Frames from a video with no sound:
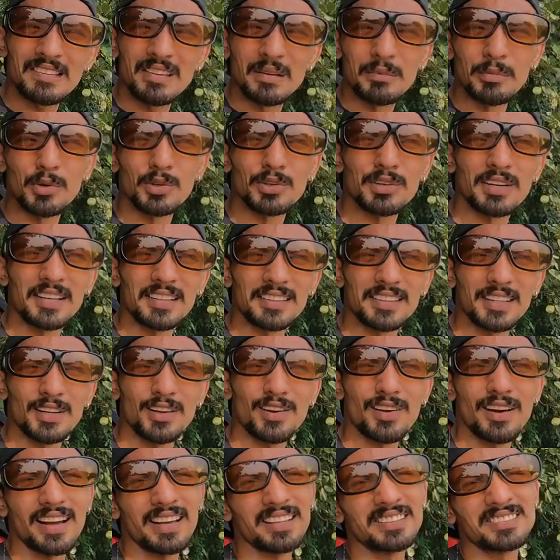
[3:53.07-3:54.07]
सपोर्ट करते
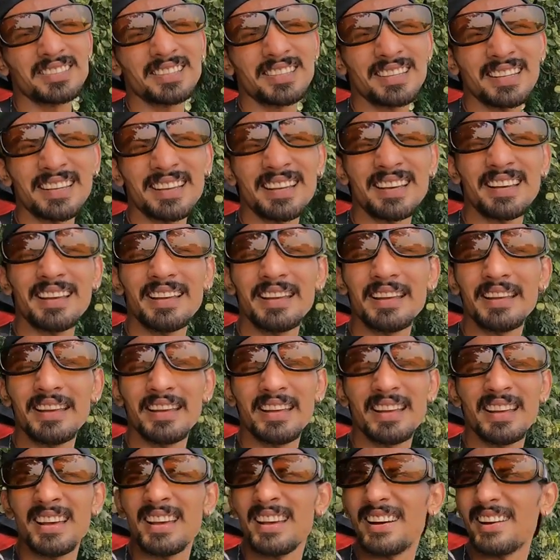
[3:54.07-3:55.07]
रहो गाइस
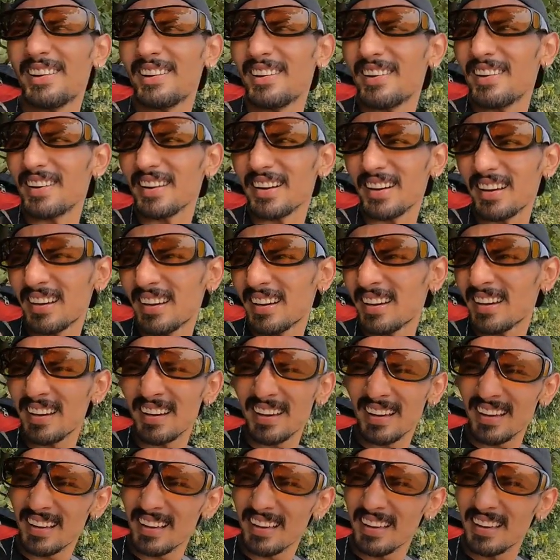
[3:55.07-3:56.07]
और
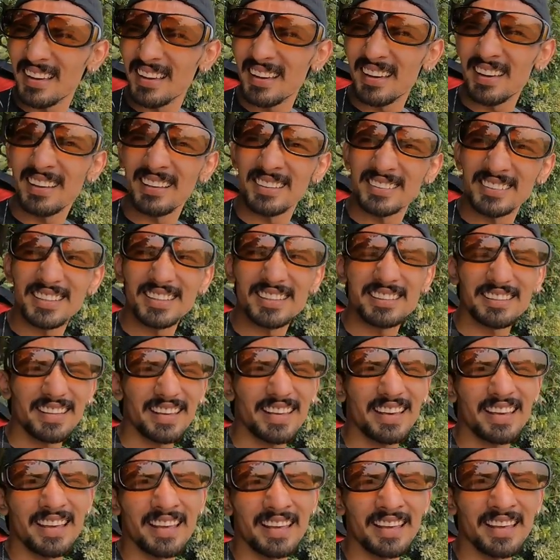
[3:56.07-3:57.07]

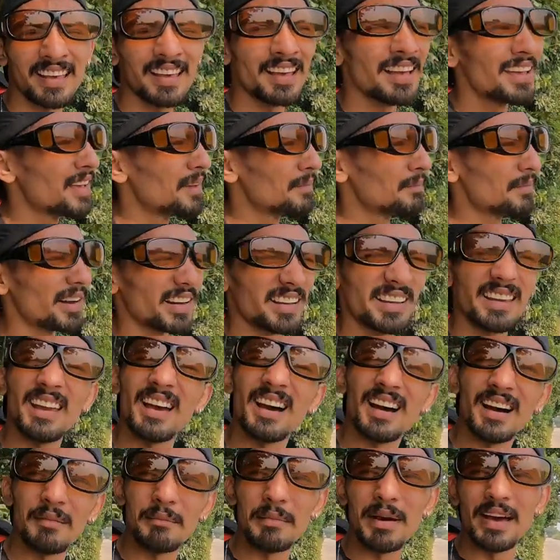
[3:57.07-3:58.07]
चलते हैं बाकी
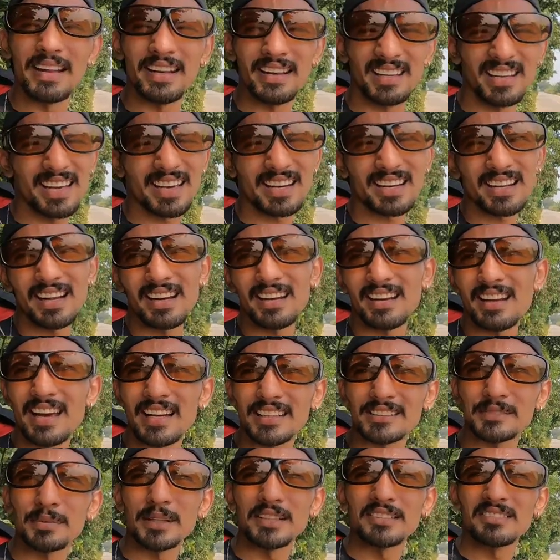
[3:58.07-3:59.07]
हाँ मैंने यार कल का
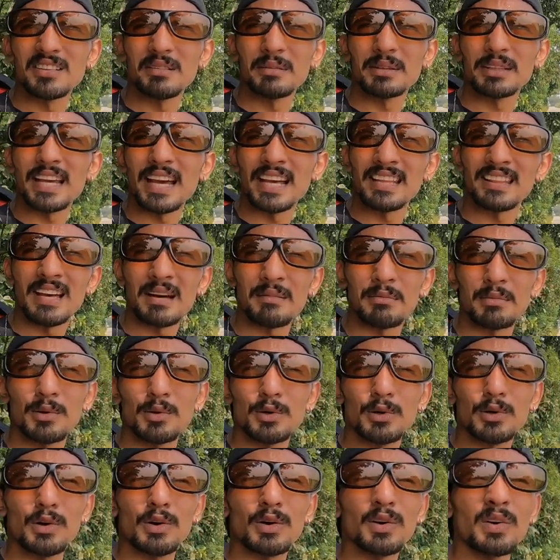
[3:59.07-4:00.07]
एक्सपेंस नहीं बताया था आप
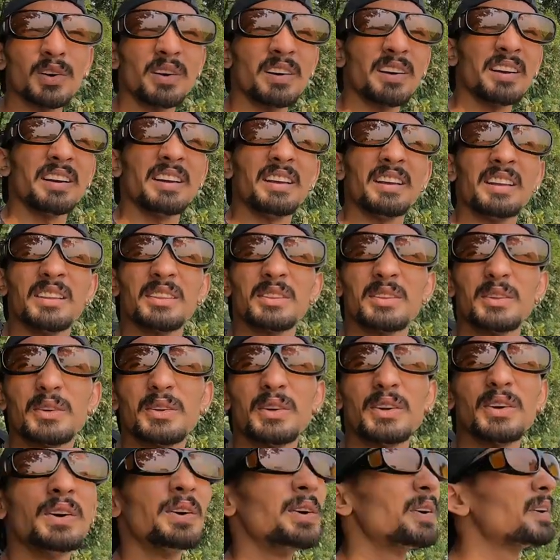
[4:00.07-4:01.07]
लोगों को
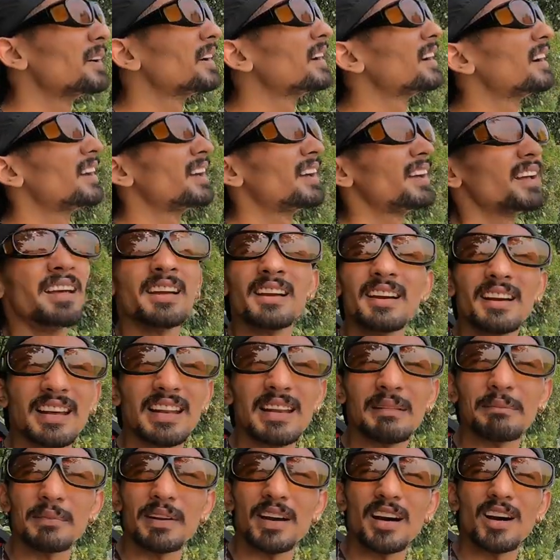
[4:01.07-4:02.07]
तो
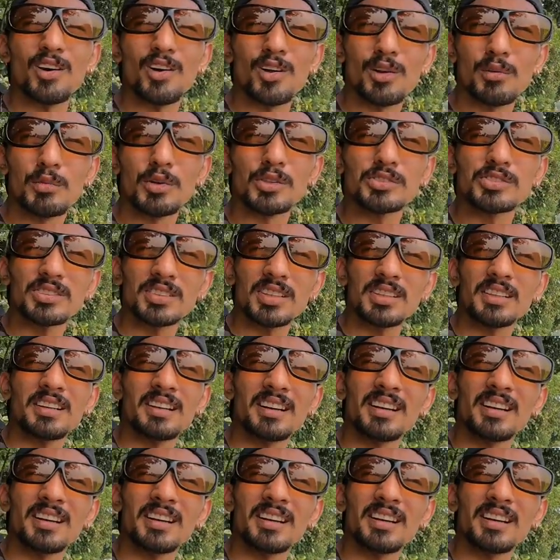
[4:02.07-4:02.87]
कल अपना ऑलमोस्ट